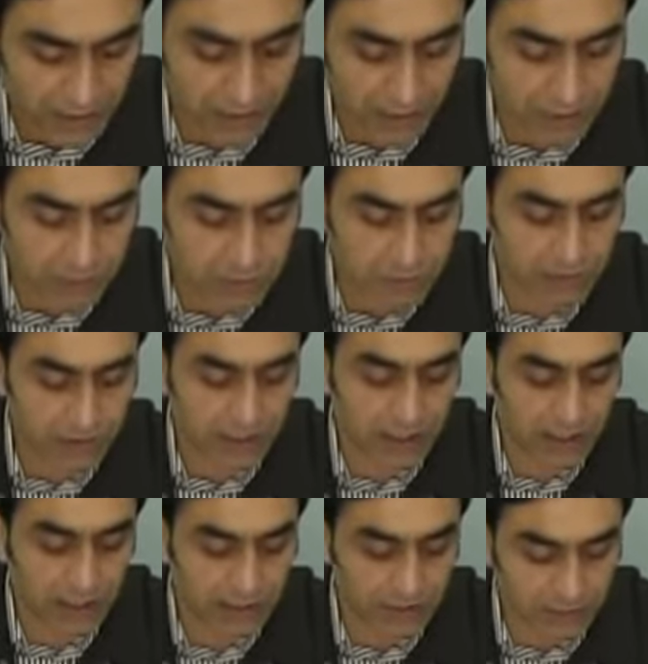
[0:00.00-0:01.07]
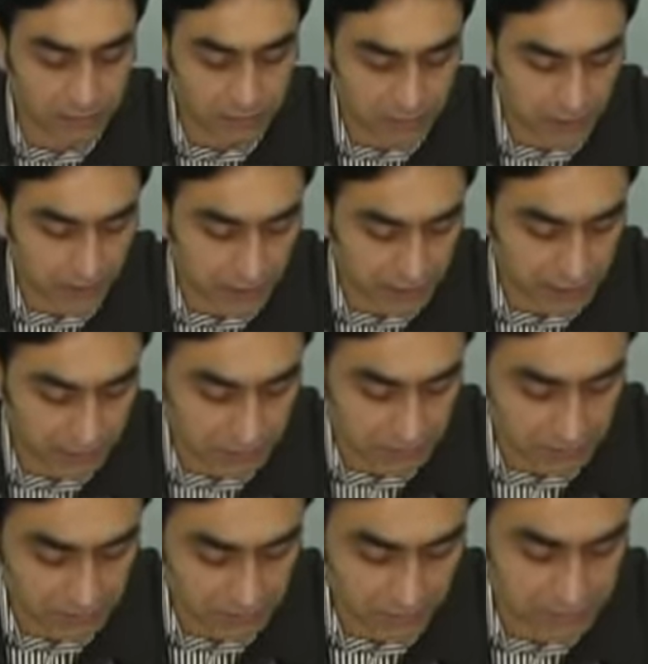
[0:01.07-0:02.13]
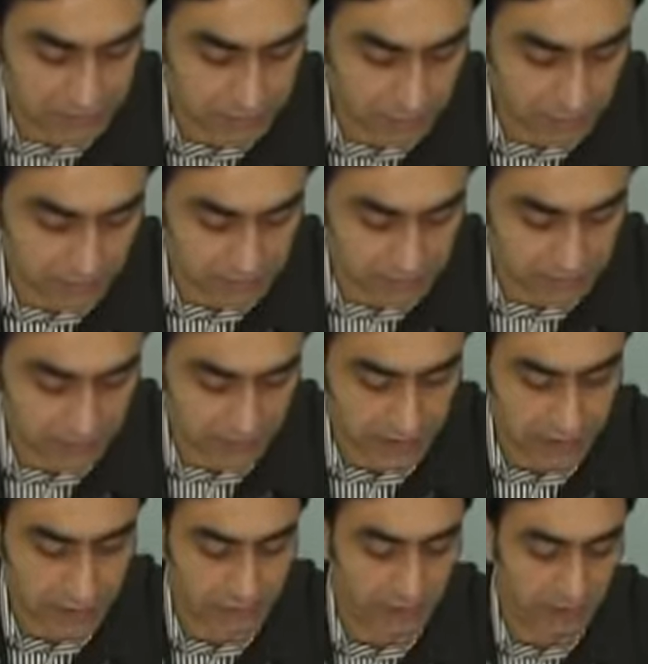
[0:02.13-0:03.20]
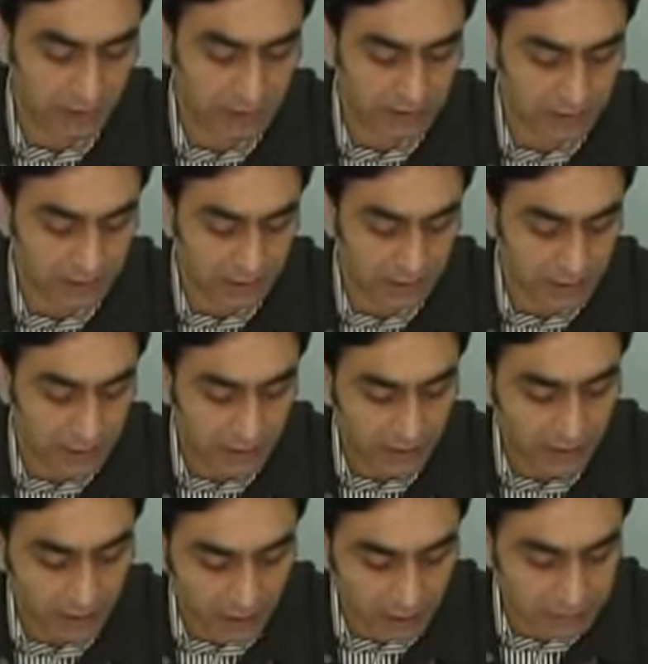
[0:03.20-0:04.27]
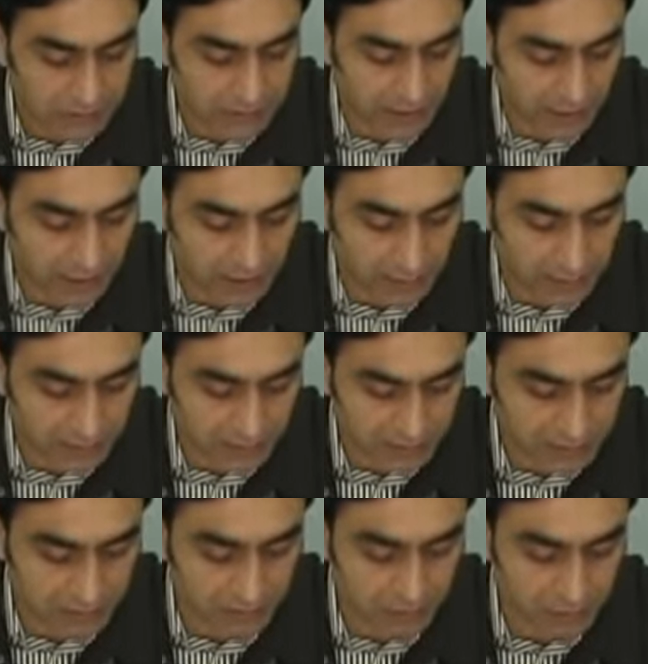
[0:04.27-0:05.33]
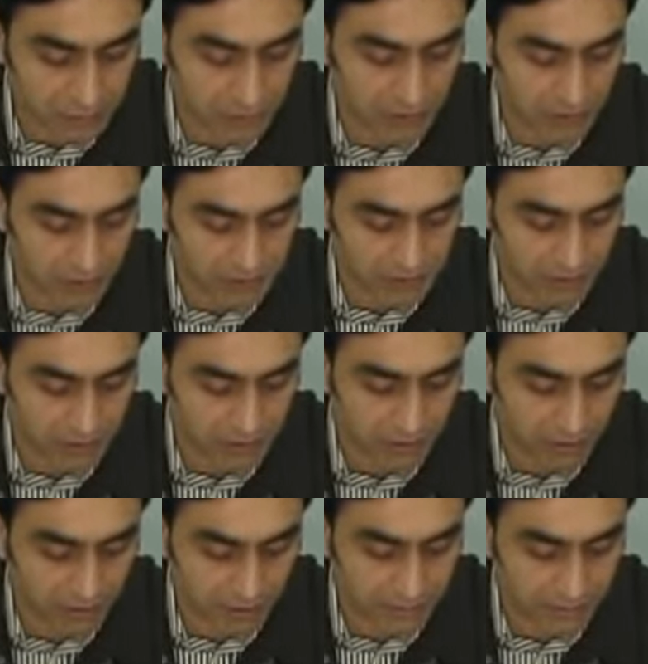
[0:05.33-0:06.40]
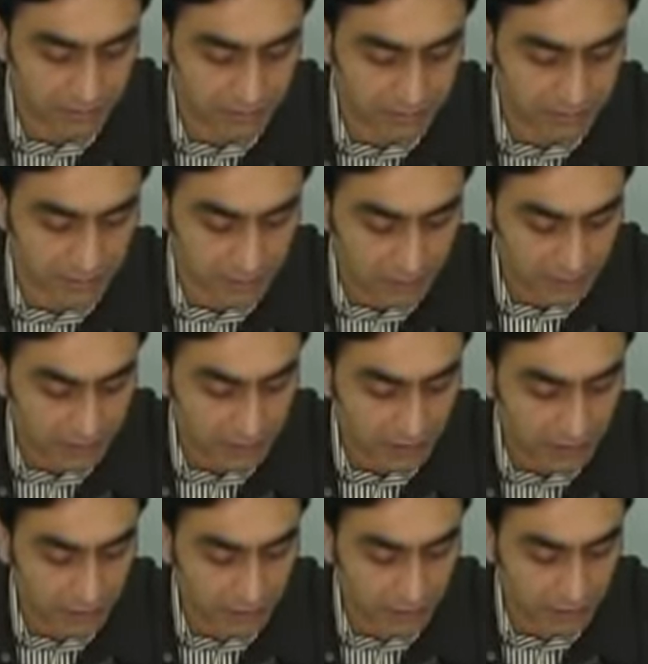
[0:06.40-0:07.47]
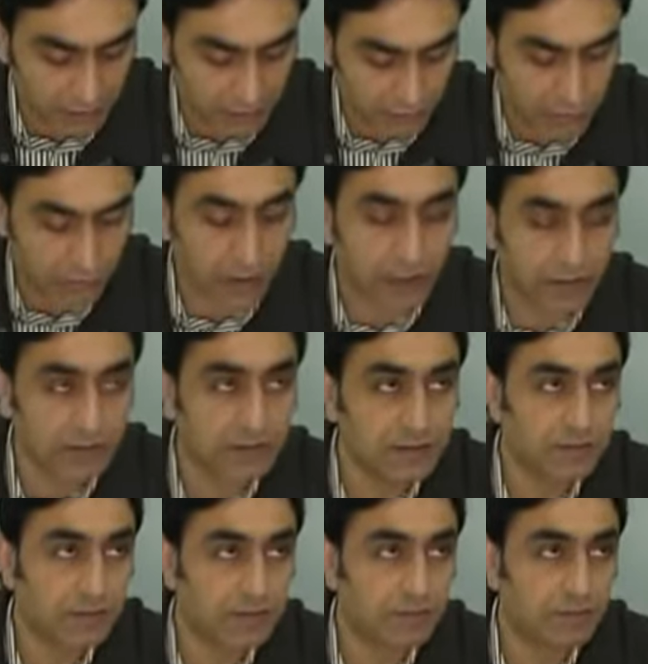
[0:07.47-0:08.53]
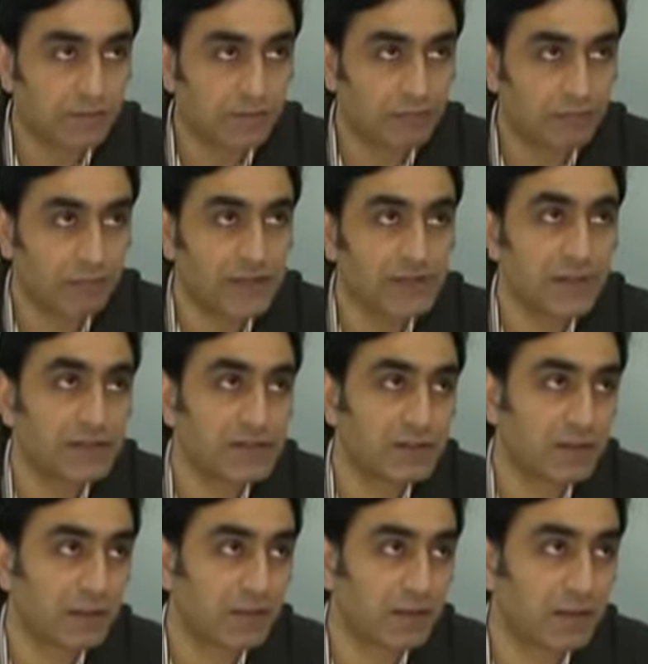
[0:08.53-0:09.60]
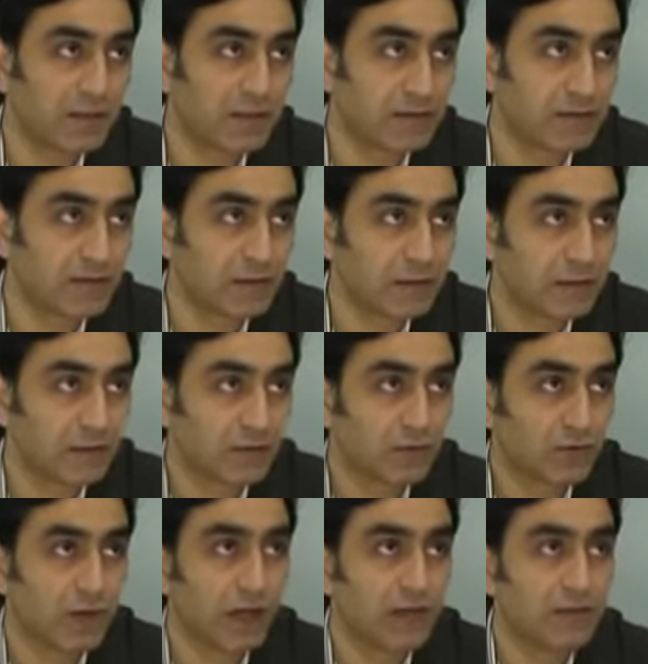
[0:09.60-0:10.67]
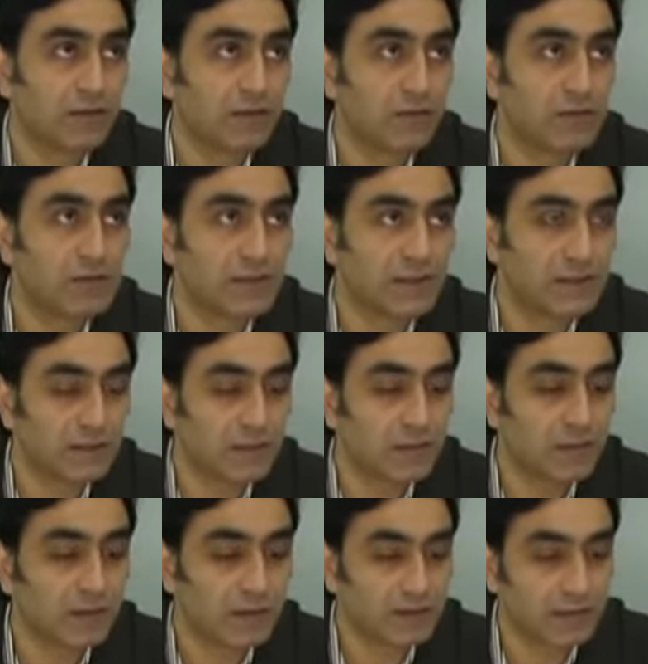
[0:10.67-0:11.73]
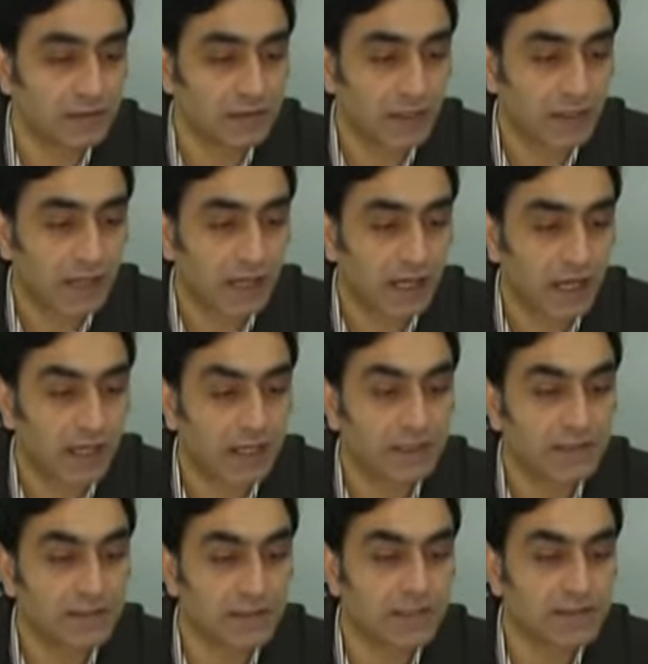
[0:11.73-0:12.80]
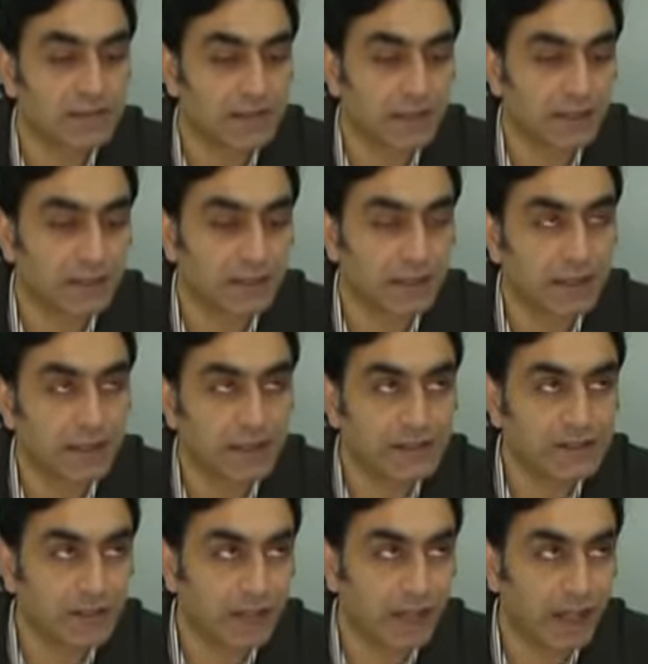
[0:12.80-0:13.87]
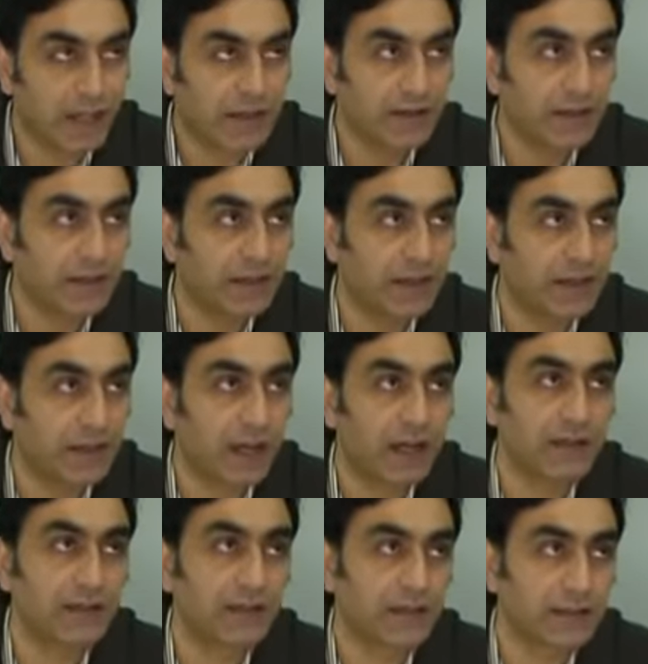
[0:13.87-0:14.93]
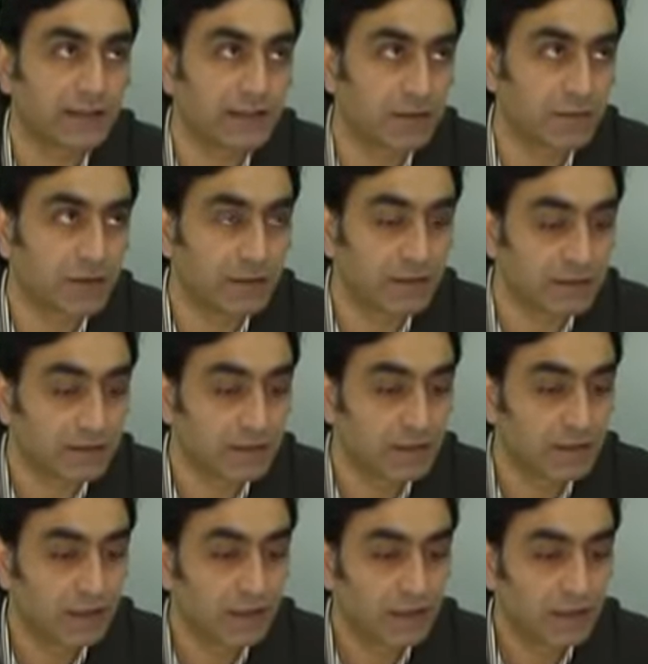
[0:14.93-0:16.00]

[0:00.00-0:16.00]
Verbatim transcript: Elhamdülillahi Rabbil Alemin. Bazı müfessirler diyorlar ki hamd alemlerin Rabbi olan Cenab-ı Hakk'adır demek Kur'an'ın mesajı demektir. Kur'an'ın özeti demektir. Hayatta insanın ereceği en yegane hakikat demektir.